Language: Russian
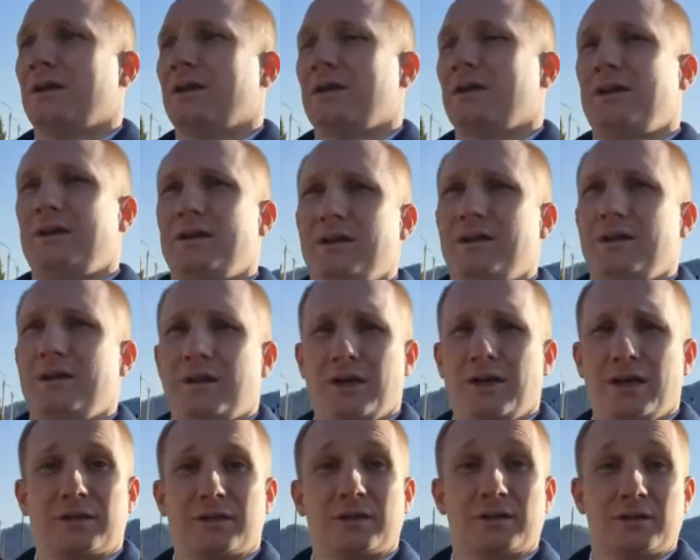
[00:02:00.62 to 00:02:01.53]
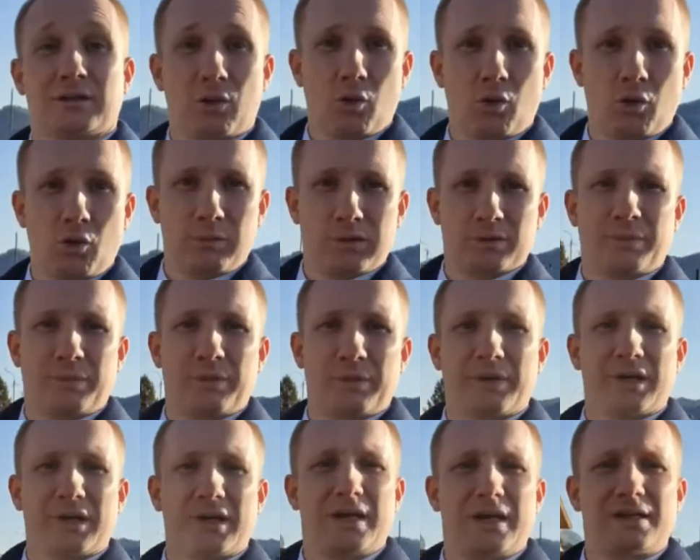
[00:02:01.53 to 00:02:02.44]
И этот робот
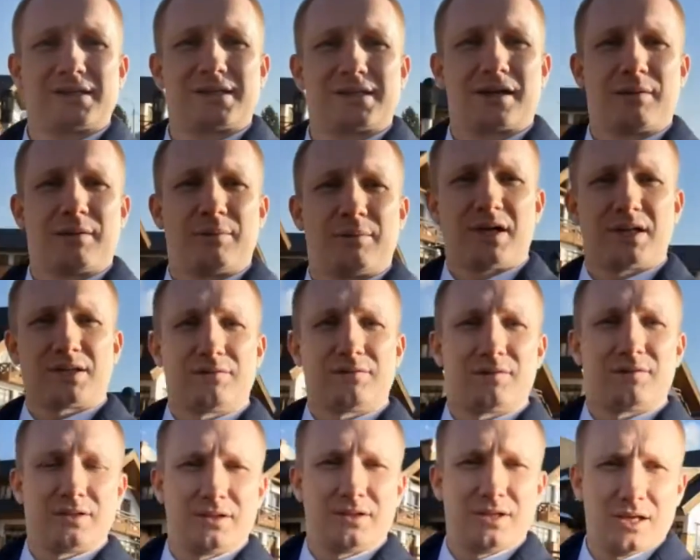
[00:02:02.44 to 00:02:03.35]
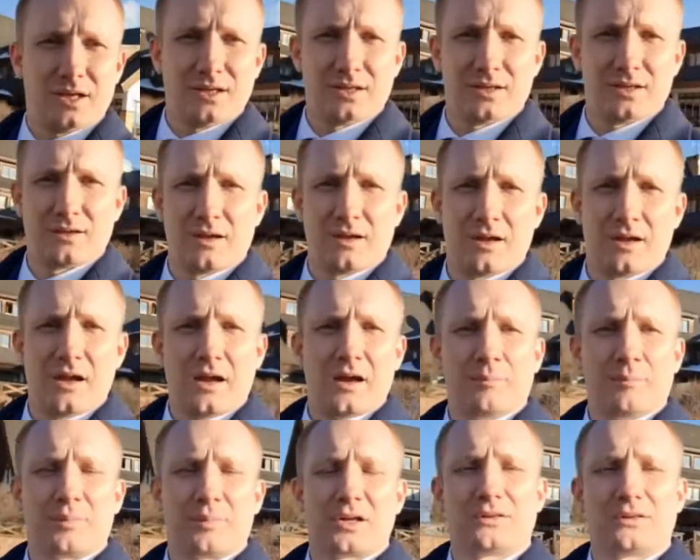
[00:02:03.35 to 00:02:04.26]
помогает зарабатывать деньги,
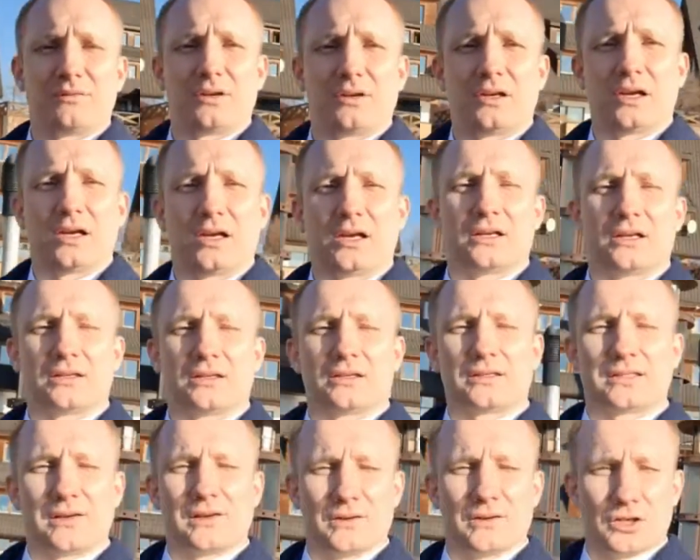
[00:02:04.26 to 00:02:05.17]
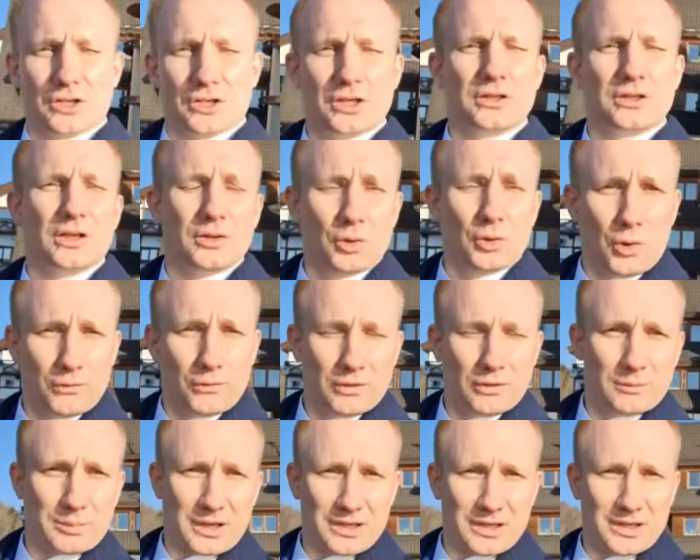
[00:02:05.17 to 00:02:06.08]
продвигая совершенно
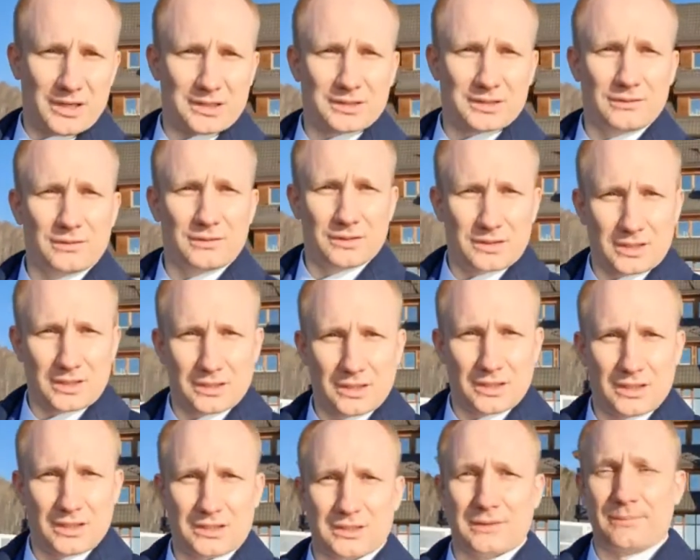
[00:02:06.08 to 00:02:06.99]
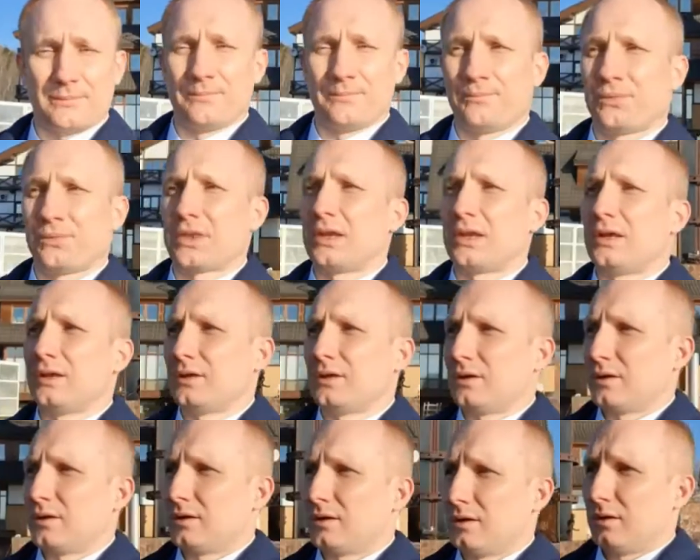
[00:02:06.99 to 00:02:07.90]
новые проекты в интернете.
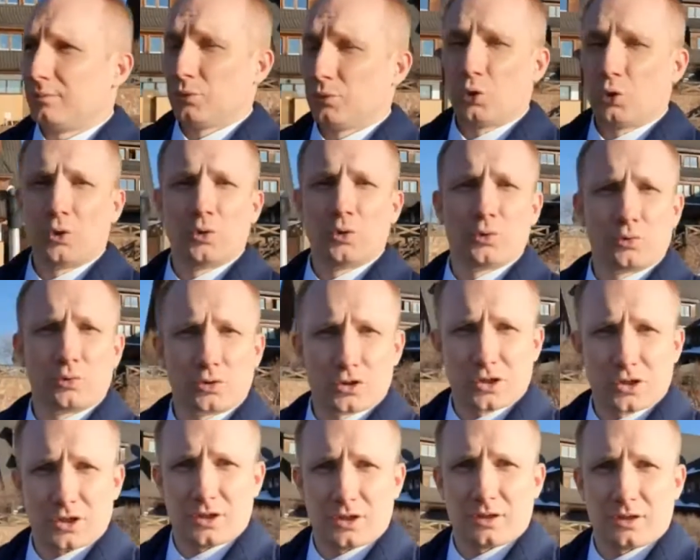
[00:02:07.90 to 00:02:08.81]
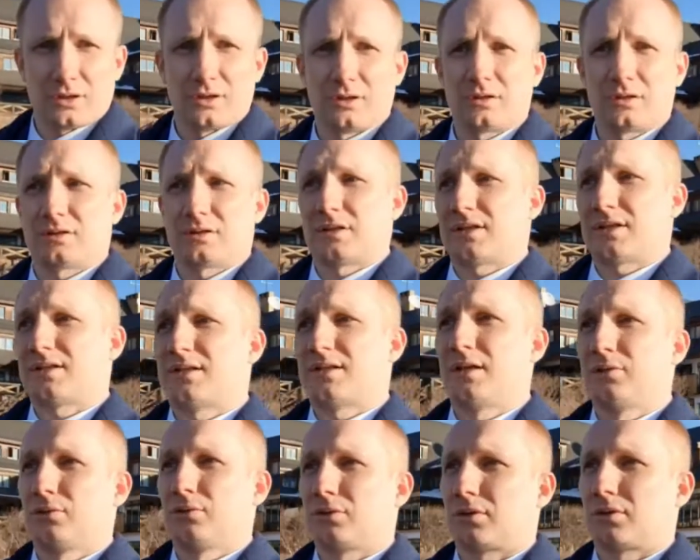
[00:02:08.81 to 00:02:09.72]
А, мною уже
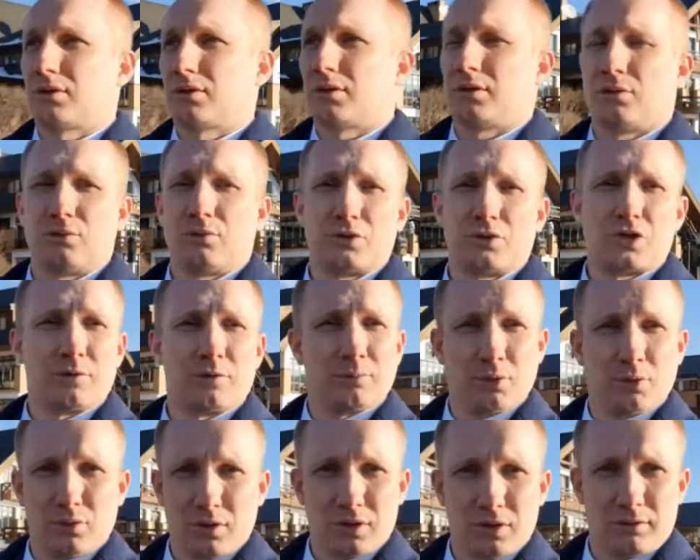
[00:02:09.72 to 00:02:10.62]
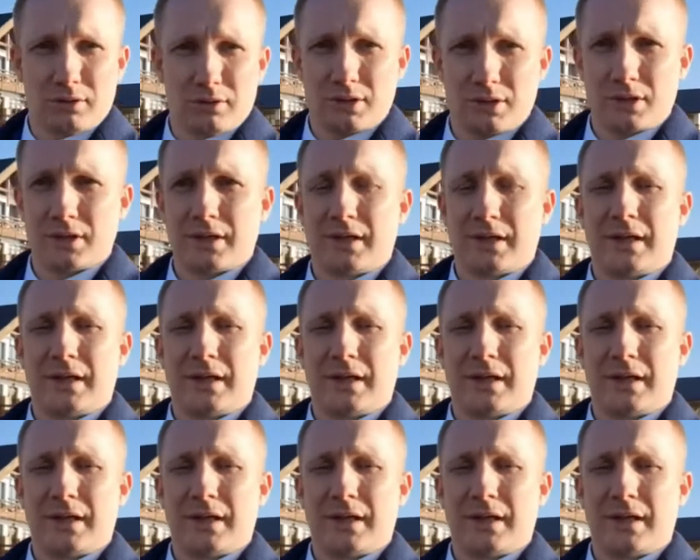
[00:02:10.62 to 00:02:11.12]
достигнуто очень многого.